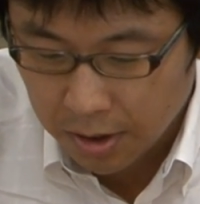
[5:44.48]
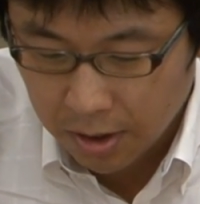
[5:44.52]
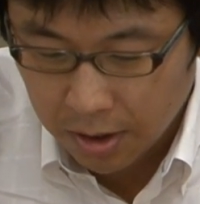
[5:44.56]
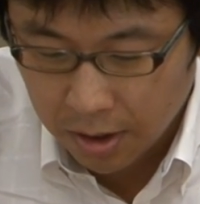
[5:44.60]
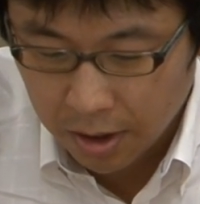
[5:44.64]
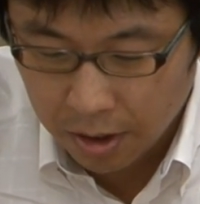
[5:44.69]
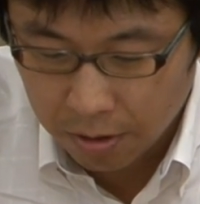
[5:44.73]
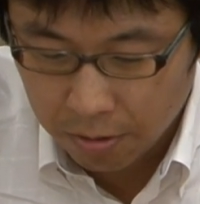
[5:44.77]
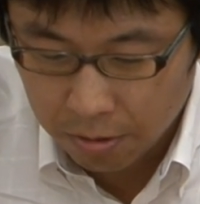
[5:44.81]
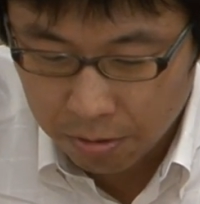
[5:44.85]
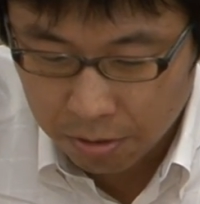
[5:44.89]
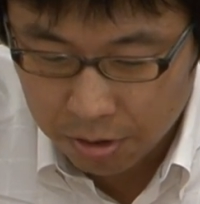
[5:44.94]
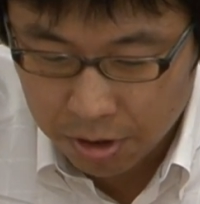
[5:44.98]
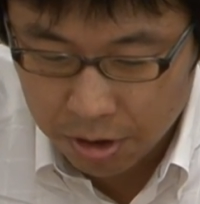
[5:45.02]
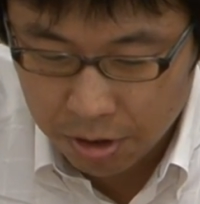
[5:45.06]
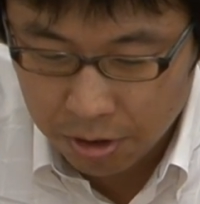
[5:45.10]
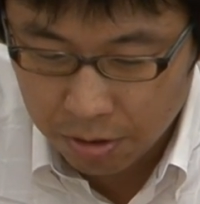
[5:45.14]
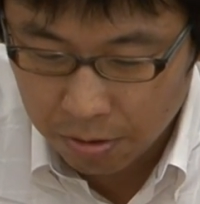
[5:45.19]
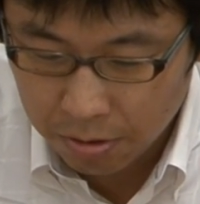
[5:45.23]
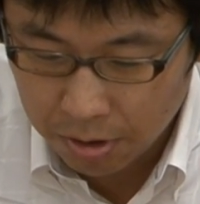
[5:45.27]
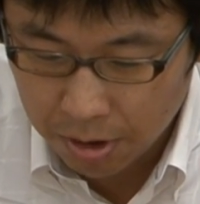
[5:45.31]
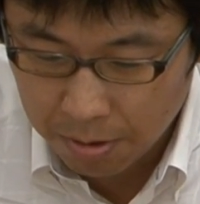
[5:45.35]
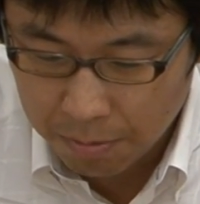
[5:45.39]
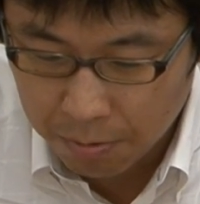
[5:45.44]
えー、この企
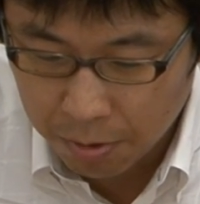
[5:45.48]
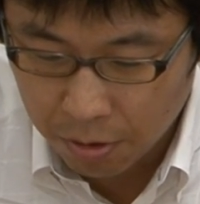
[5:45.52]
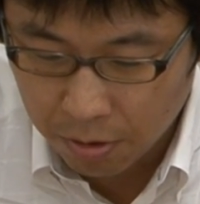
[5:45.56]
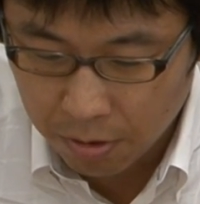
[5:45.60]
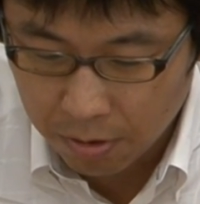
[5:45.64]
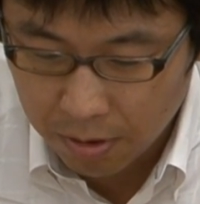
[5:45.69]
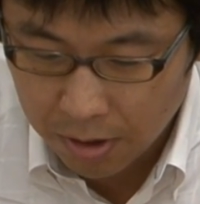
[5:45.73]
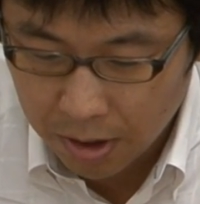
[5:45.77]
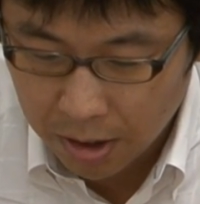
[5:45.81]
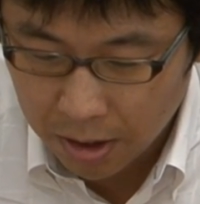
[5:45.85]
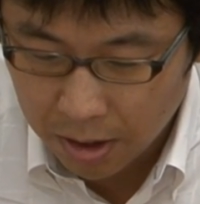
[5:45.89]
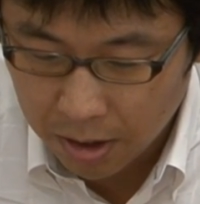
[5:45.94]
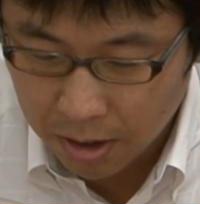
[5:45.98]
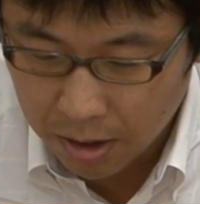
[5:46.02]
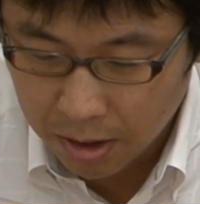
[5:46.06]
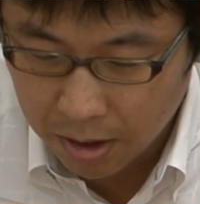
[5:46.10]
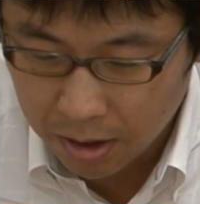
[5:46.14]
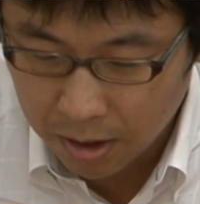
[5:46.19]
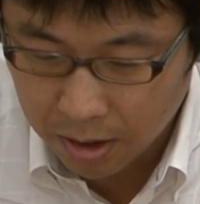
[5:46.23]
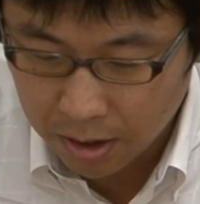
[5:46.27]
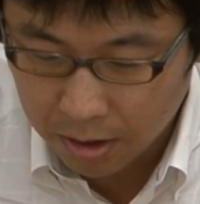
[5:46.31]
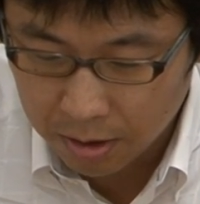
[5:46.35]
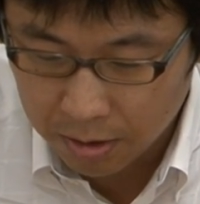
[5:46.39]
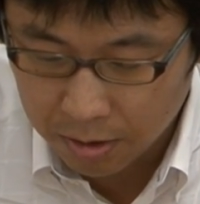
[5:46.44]
業でも、
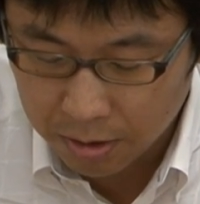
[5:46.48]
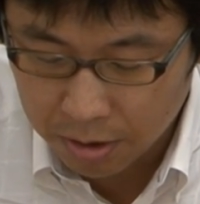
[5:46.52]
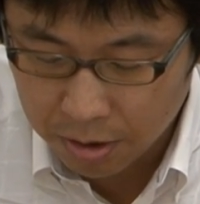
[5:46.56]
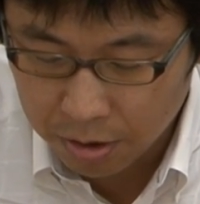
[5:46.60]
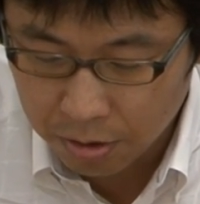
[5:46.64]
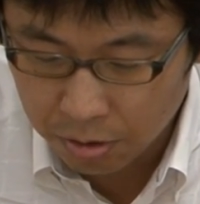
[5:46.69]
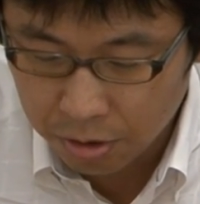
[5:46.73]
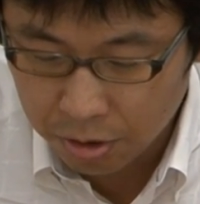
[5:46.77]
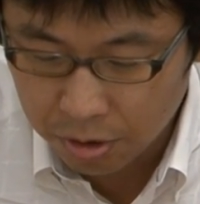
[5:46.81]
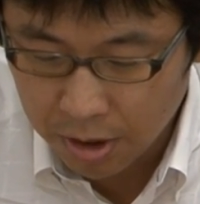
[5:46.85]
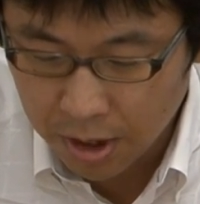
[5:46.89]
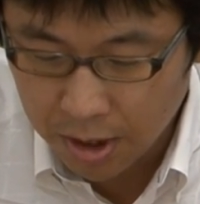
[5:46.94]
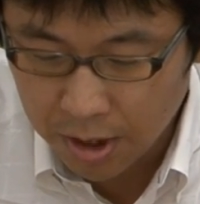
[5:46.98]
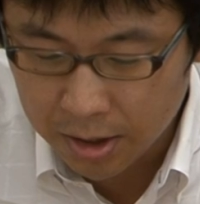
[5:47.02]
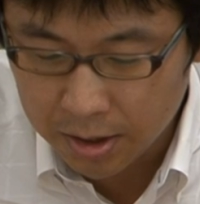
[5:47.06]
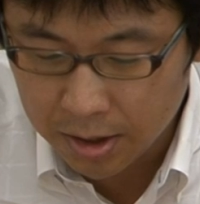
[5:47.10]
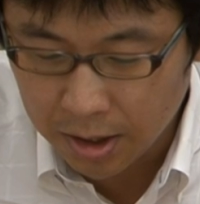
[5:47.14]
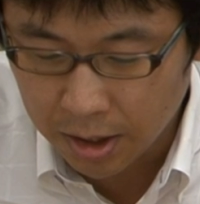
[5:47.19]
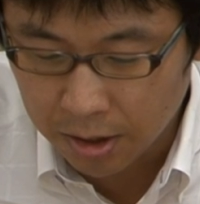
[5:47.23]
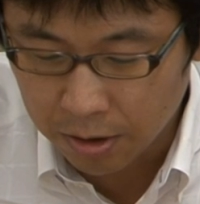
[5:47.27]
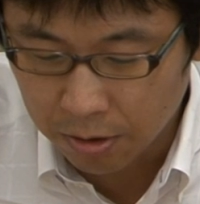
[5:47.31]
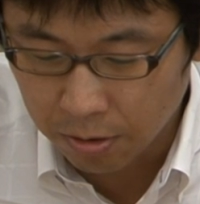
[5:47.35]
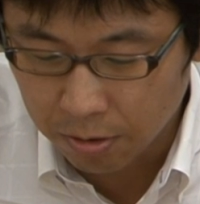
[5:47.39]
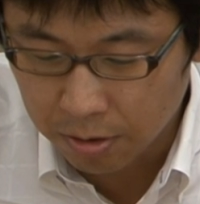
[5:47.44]
えー、よんじゅうなな
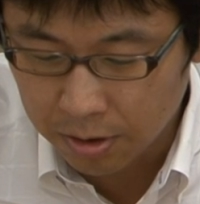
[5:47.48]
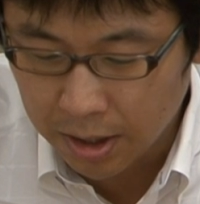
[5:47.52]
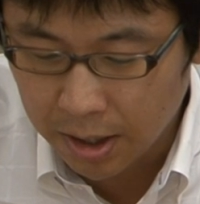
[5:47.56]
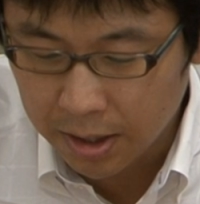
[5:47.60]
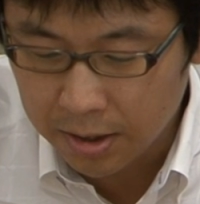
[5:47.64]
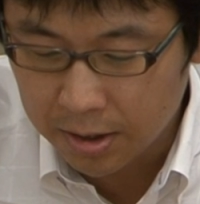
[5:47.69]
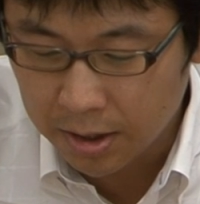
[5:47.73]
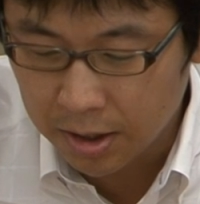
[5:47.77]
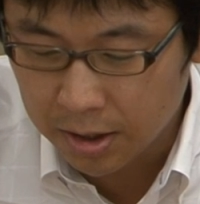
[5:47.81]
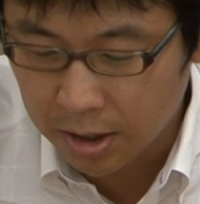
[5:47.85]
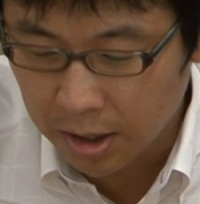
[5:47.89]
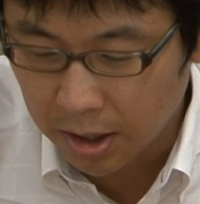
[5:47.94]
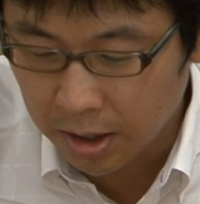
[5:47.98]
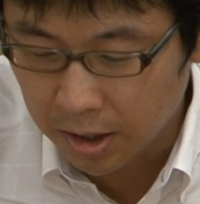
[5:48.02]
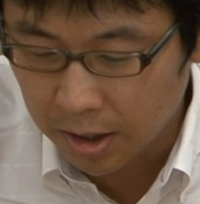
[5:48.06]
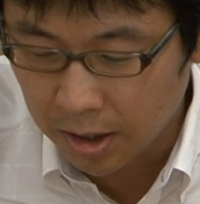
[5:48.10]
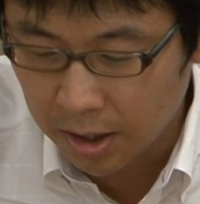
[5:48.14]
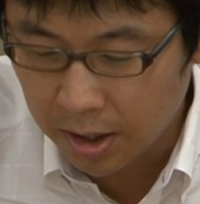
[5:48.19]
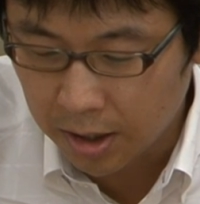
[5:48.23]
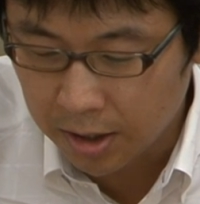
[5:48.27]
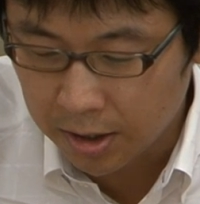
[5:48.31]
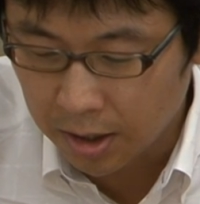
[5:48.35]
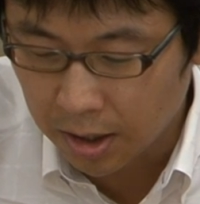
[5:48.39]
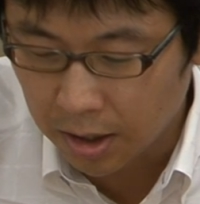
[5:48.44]
さいの男性社員
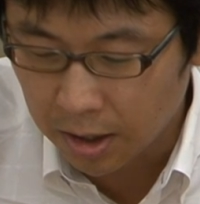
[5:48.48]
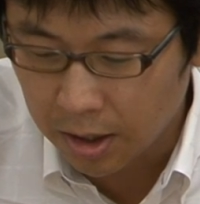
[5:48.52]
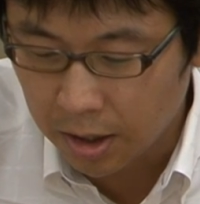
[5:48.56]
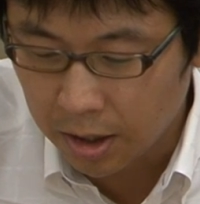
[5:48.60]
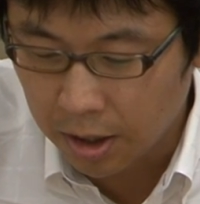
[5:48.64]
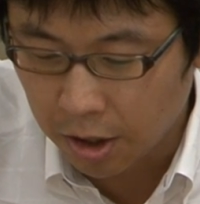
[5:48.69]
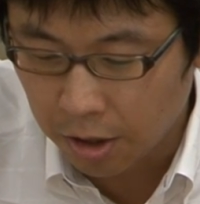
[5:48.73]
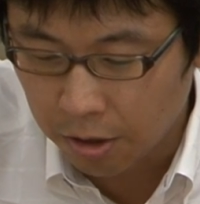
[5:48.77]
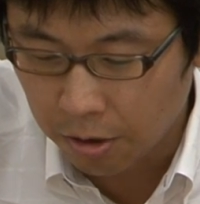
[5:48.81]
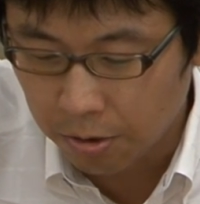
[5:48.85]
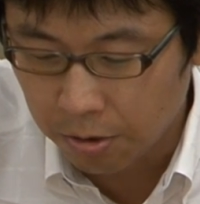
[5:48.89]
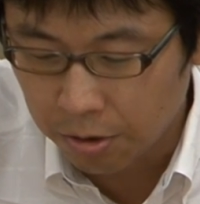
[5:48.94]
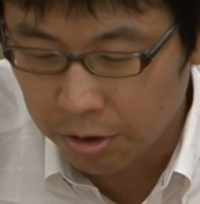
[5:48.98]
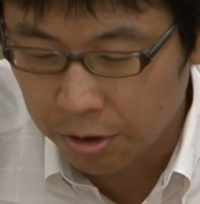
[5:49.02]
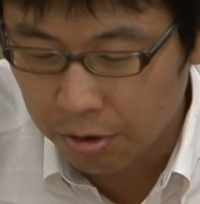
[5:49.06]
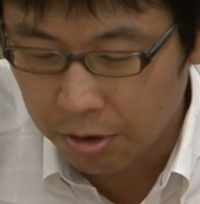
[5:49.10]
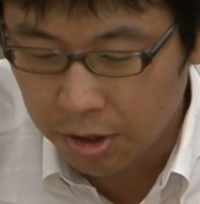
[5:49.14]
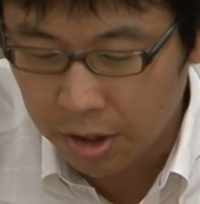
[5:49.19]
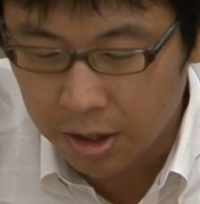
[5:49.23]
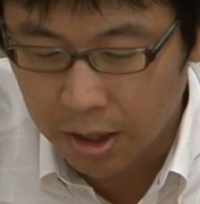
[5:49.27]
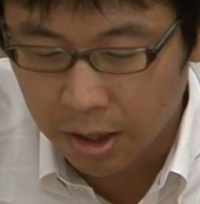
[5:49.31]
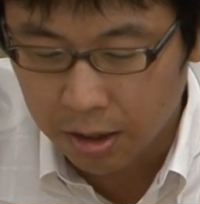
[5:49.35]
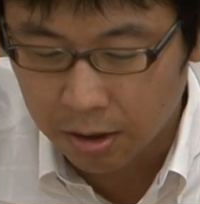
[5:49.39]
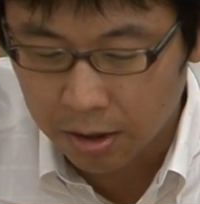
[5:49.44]
エー さんが過労によ
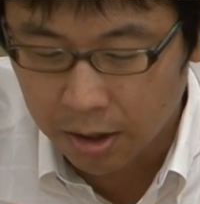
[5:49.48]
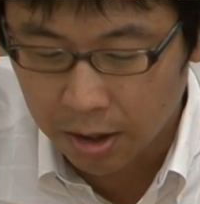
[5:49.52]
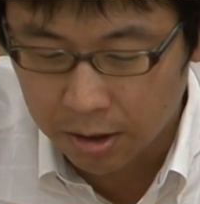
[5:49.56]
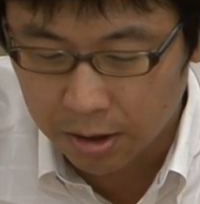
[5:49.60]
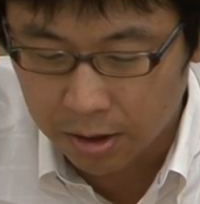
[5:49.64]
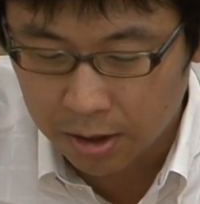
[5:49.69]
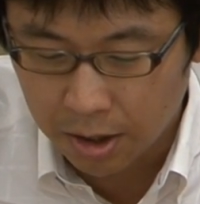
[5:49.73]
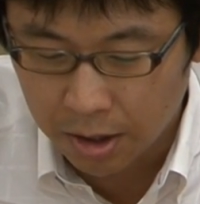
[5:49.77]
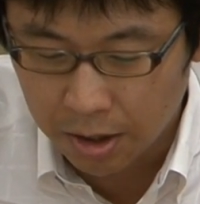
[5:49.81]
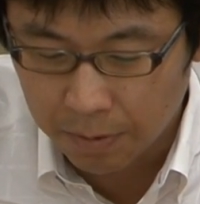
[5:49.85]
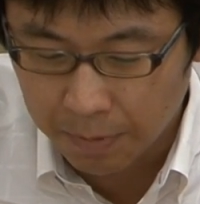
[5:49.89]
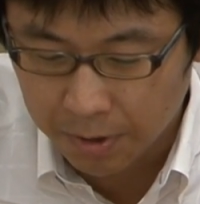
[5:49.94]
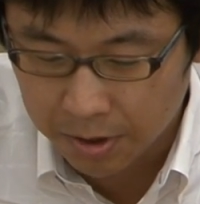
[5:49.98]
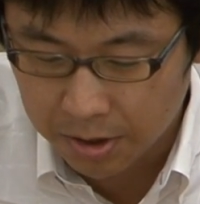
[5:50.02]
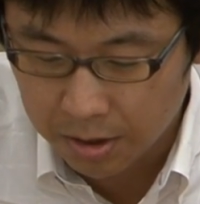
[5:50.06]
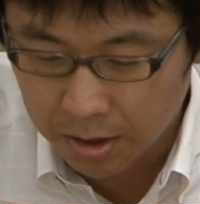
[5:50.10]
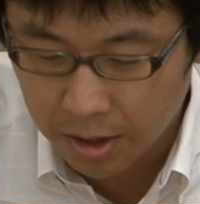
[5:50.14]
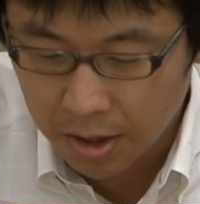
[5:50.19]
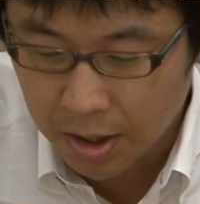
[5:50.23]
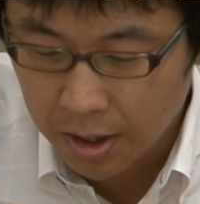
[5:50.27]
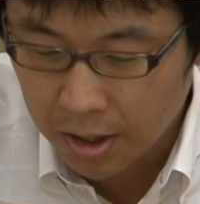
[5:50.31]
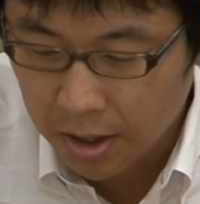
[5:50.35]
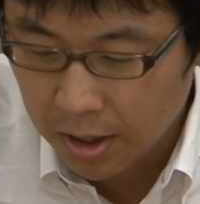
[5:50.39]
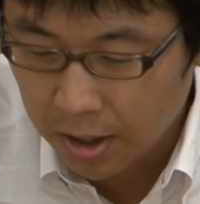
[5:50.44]
り亡くなっています。